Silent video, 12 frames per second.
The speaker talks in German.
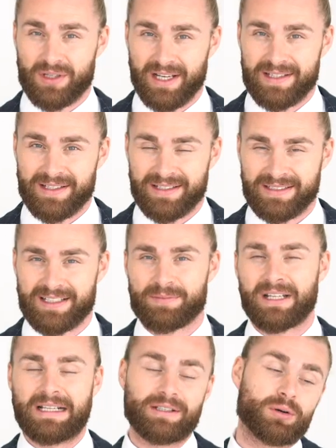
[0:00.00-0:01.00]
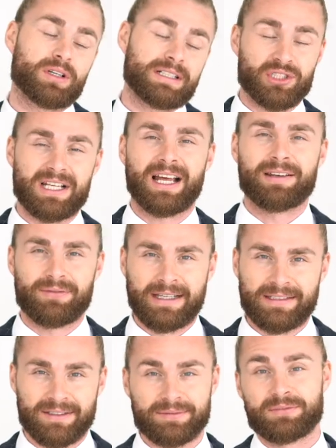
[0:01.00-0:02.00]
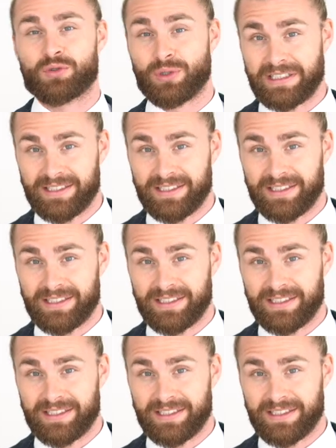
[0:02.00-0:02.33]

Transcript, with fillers: auch gleichzeitig, dass man halt auch schnell anfängt zu